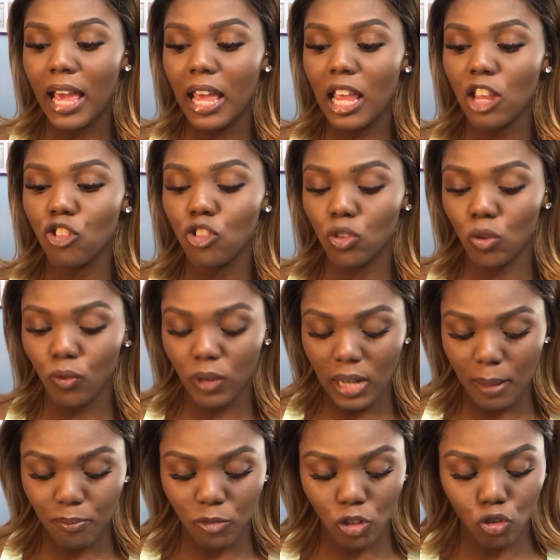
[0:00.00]
Et j'ai trouvé
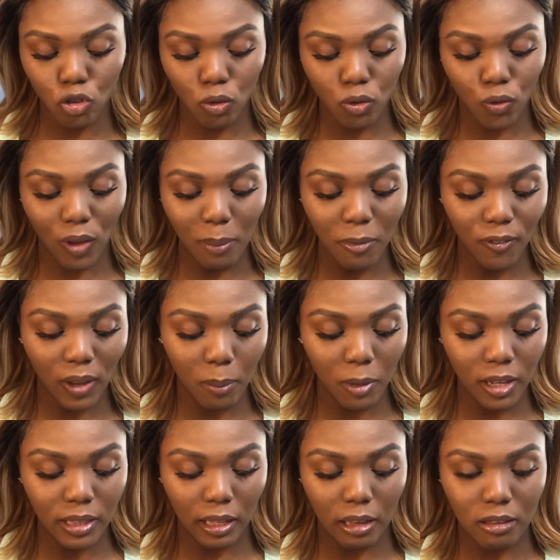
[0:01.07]
des petites choses vraiment, vraiment
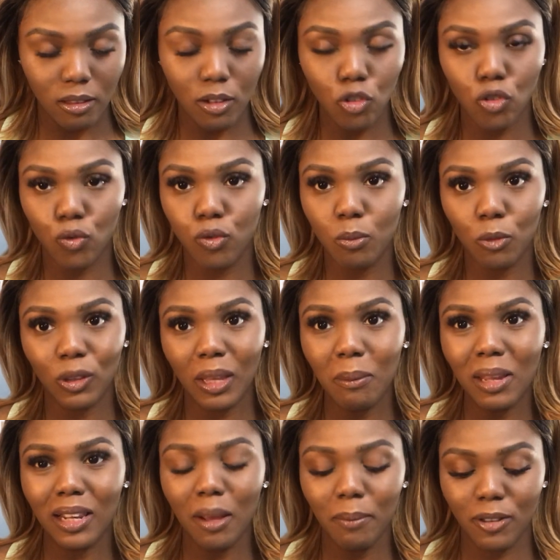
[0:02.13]
intéressantes. Je vais vous le montrer
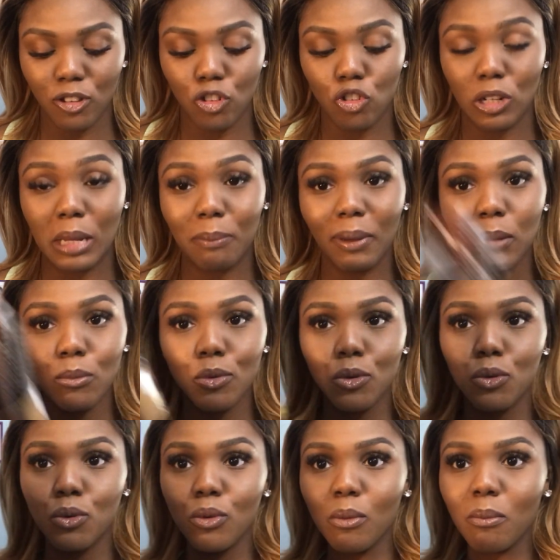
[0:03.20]
maintenant parce que j'en ai pas
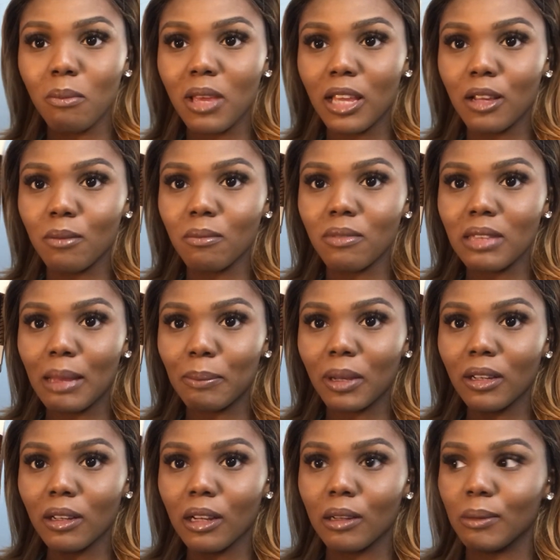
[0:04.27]
beaucoup, mais comme ça
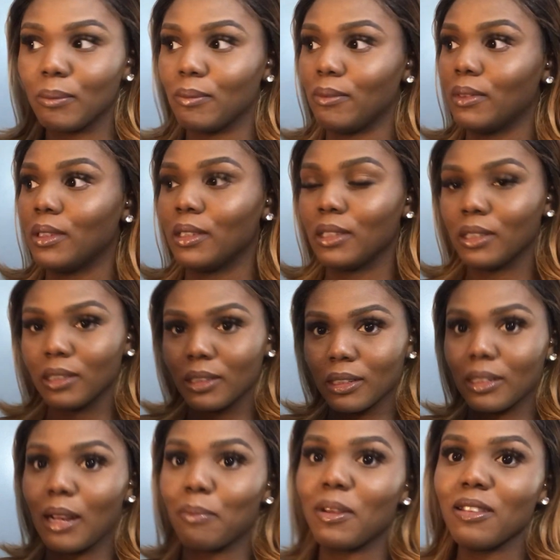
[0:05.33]
prend comme
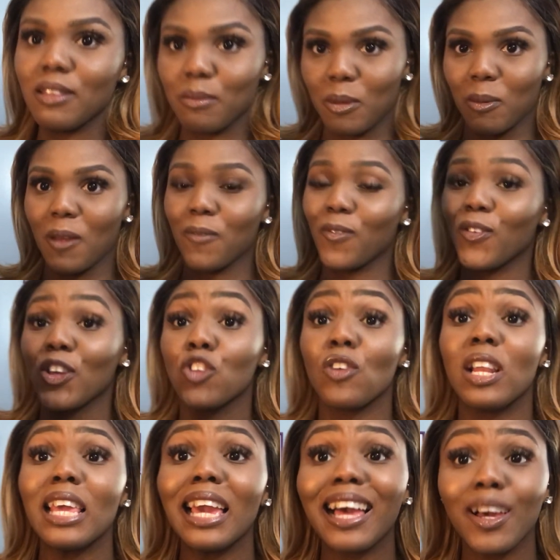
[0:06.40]
la place dans mes mains. Fait que je
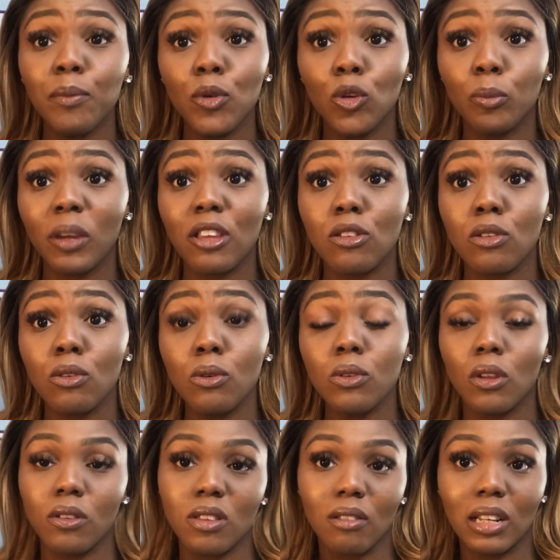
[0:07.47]
vais aller au presto,
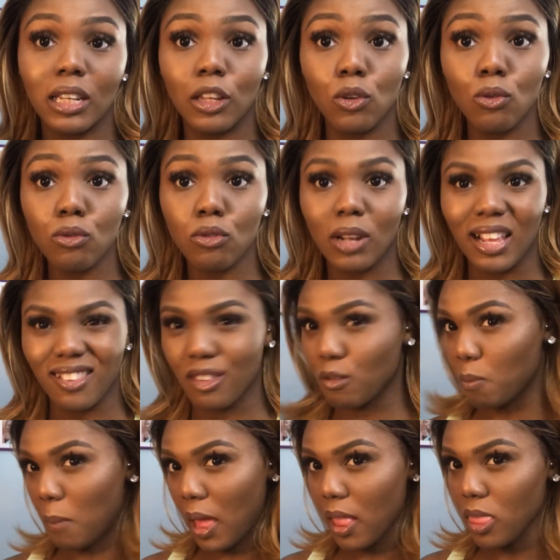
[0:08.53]
donc ça va être les news de la
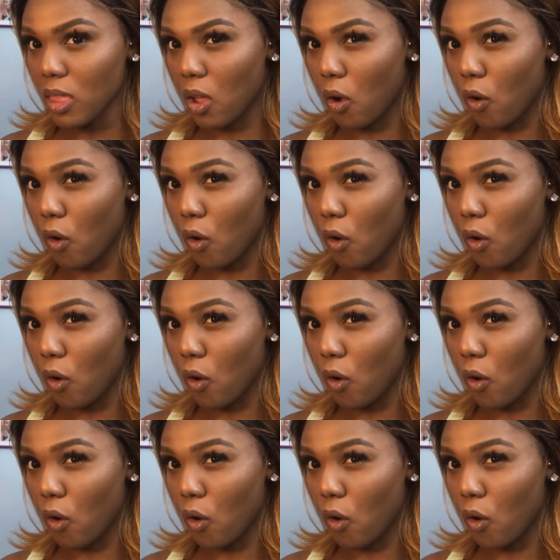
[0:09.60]
semaine.